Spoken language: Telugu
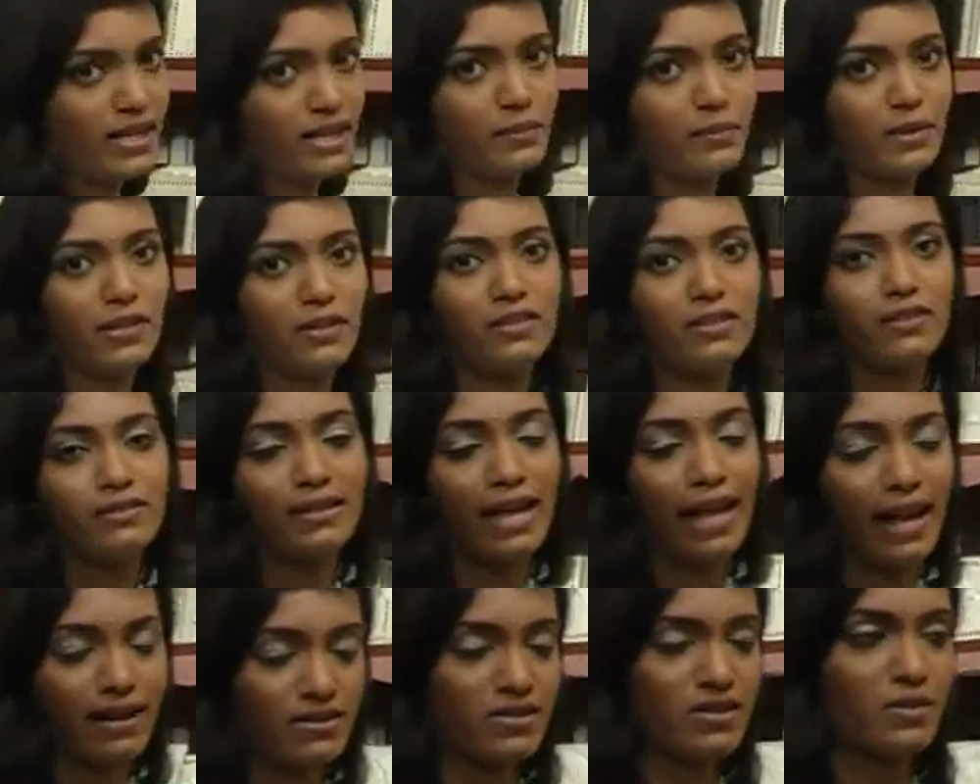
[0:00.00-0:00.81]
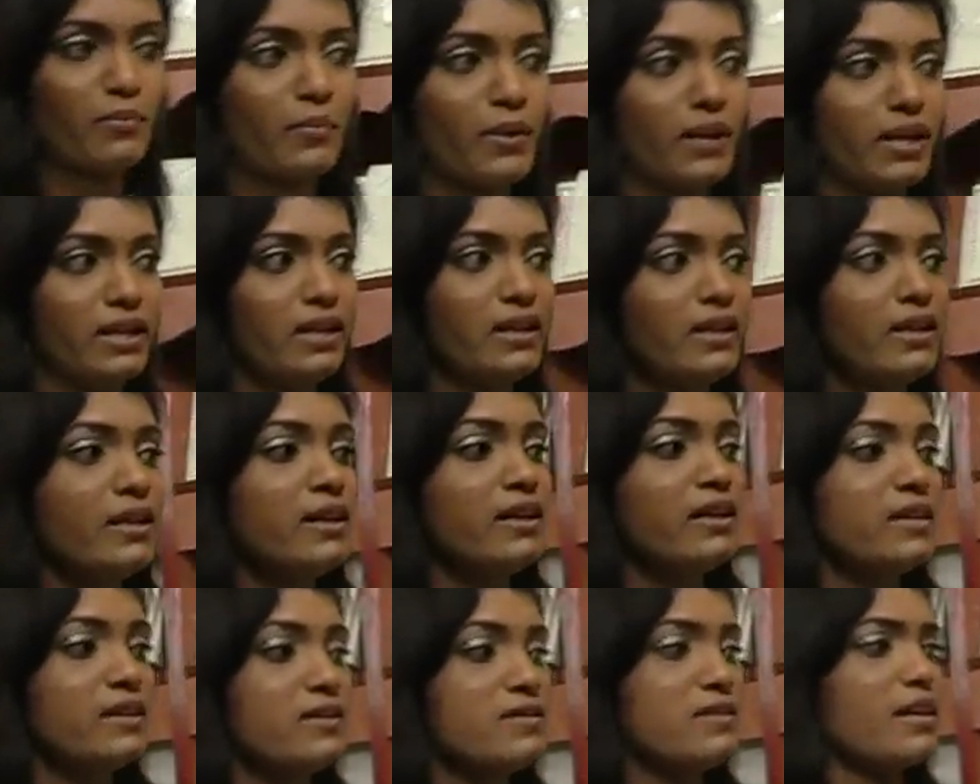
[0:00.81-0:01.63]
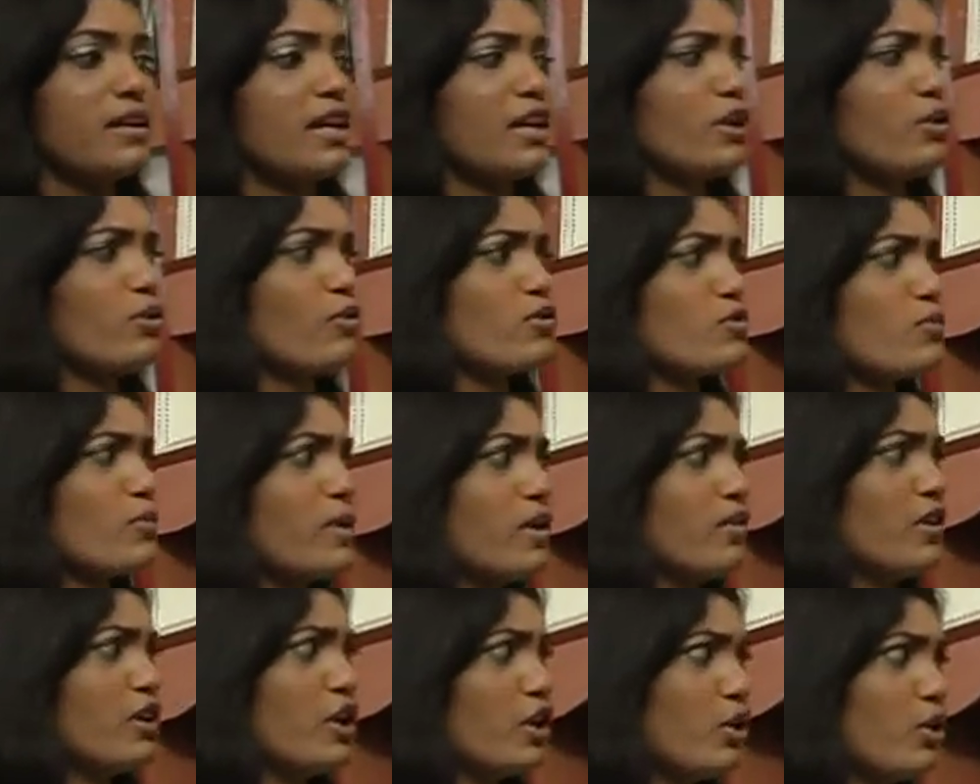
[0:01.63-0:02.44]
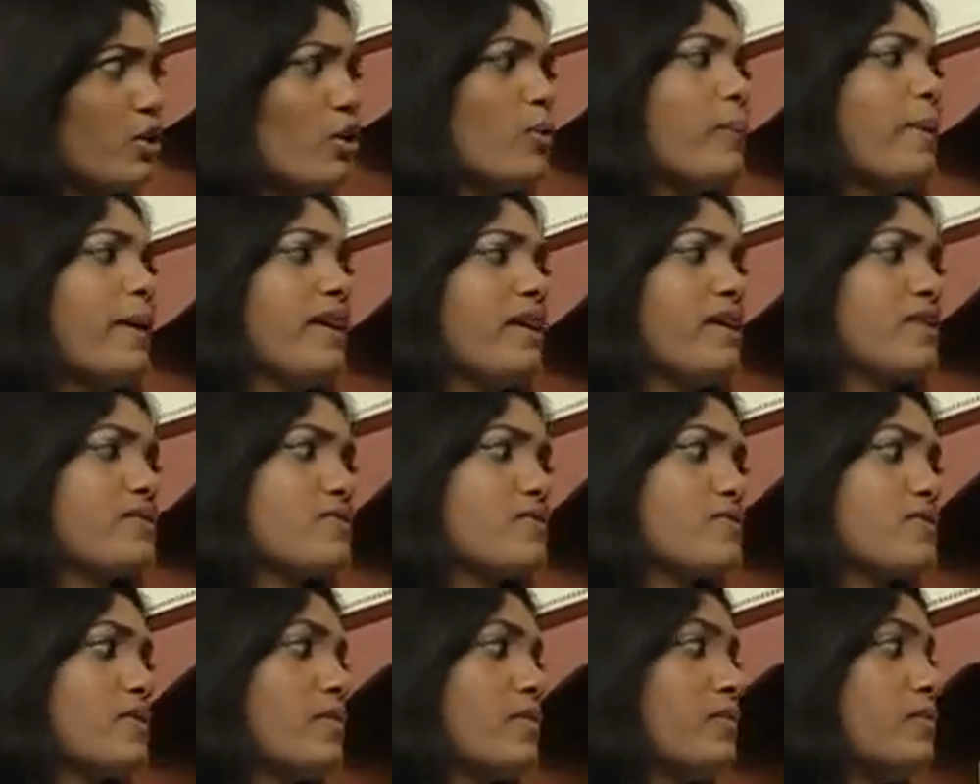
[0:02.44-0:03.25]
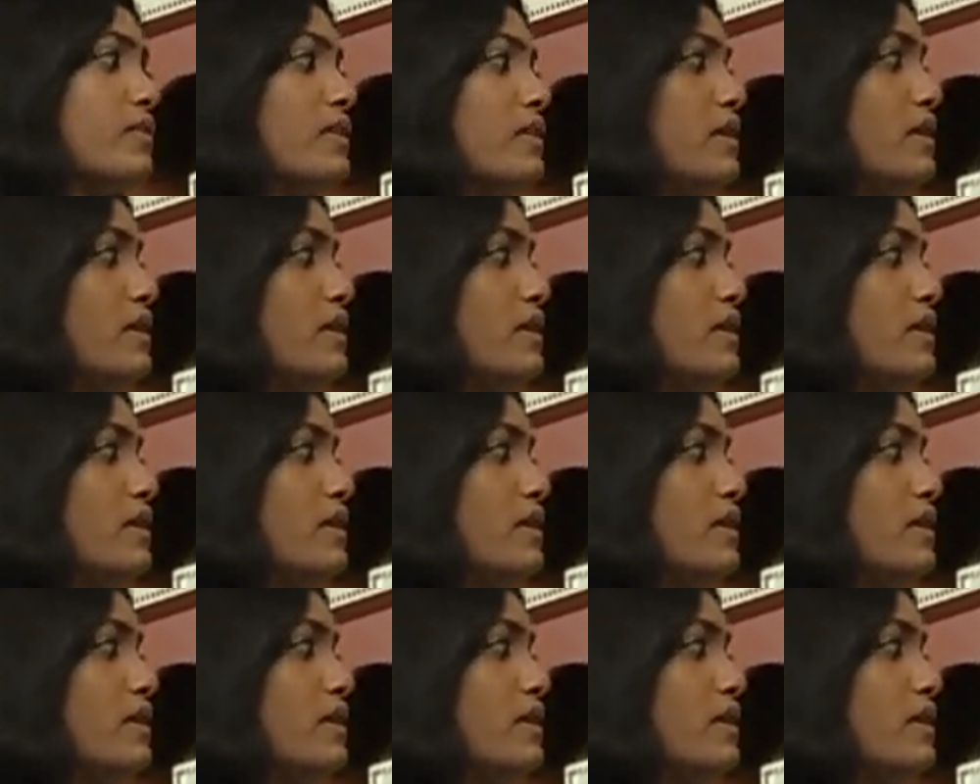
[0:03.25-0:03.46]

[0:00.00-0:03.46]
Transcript: గారికి అందరం థ్యాంక్స్ చెప్పాలి నిజంగా ఈరోజు మనం ఎన్నో పెయింటింగ్స్ చూసాం